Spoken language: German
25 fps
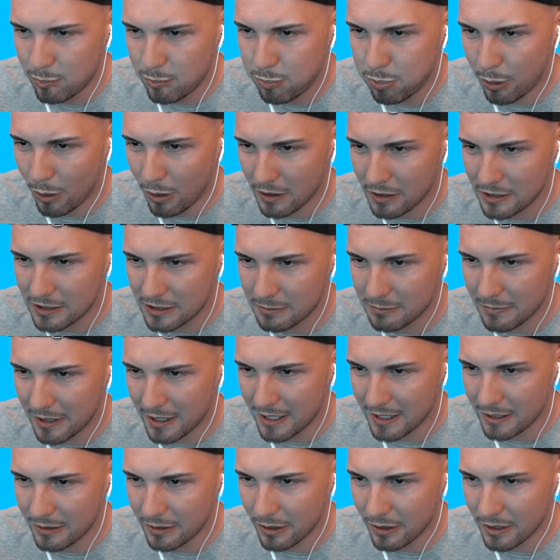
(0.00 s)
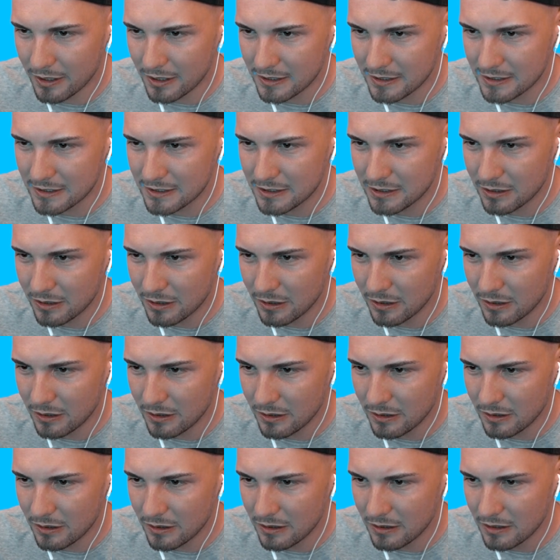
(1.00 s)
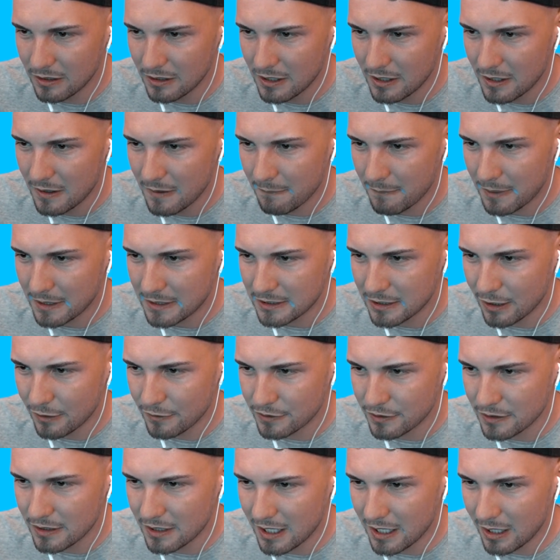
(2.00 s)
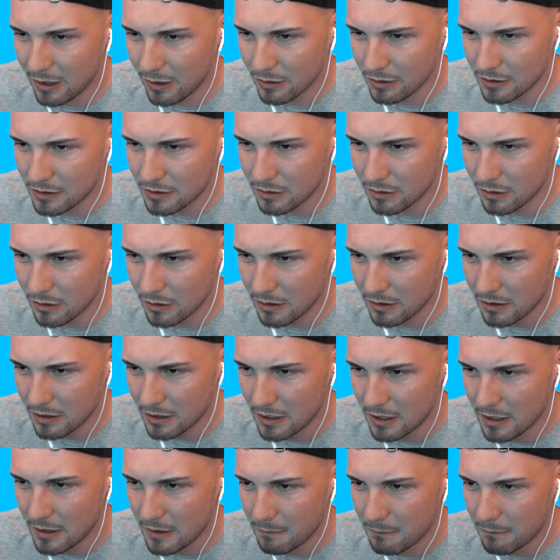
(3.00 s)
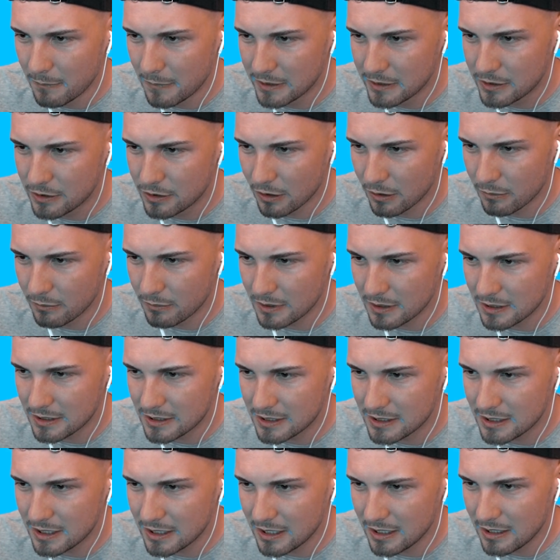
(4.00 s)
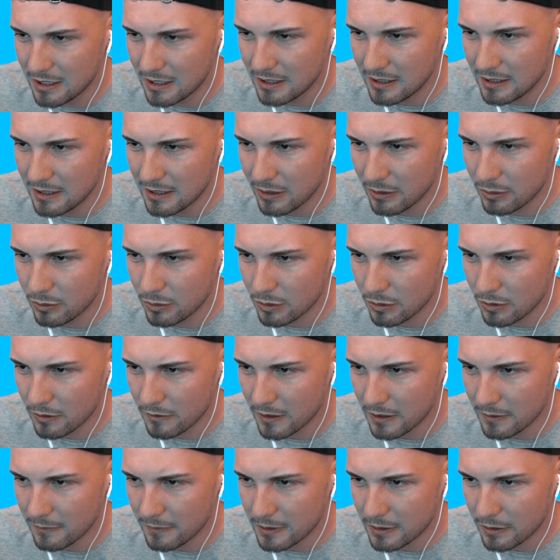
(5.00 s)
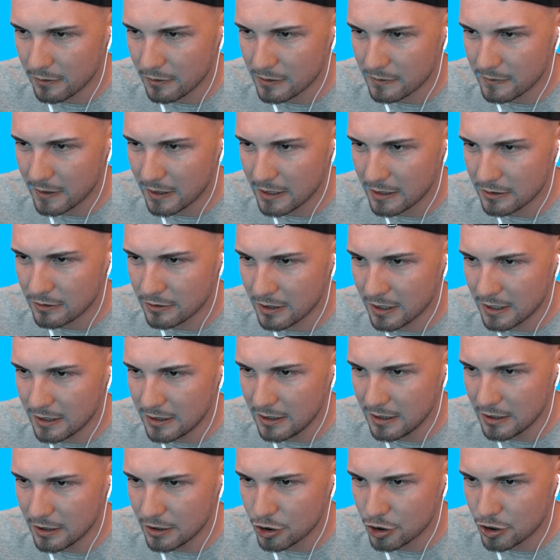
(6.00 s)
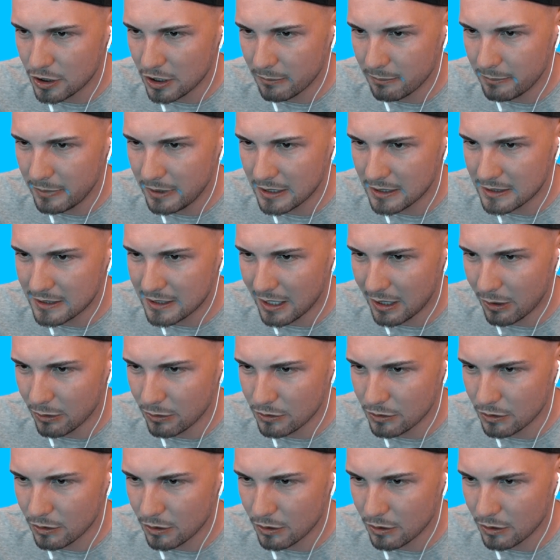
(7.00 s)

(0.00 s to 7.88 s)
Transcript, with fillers: Box malen, Leute. So, pass auf, so ein Auto mit so einem Zylinderhut. Oder warte, pass auf, jetzt mache hier so ein richtig stabiles Auto,